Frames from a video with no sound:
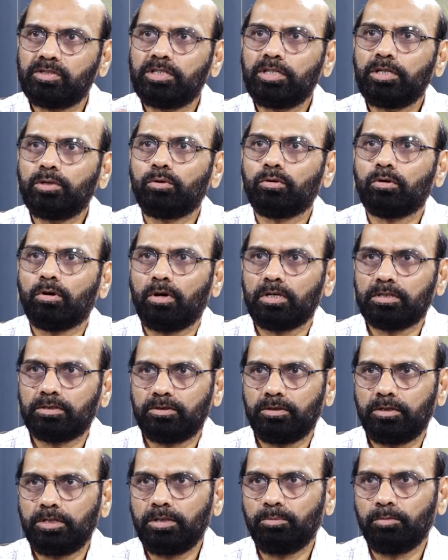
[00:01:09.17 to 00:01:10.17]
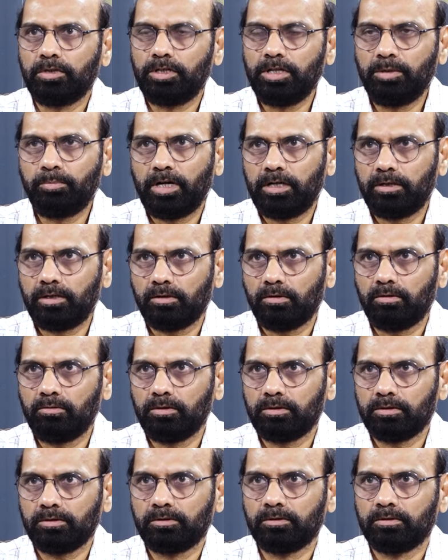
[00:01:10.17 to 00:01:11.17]
జీరో కాస్ట్ డీ డిమాట్
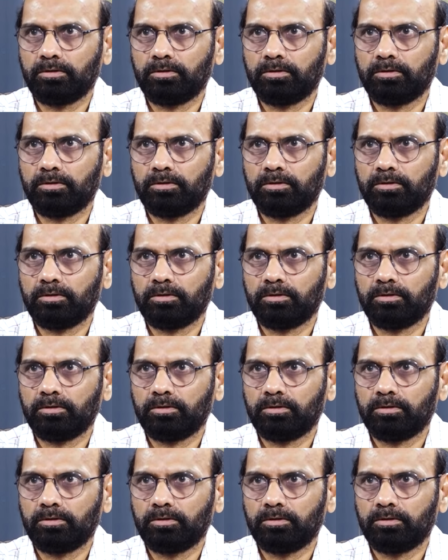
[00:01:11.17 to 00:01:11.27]
అకౌంట్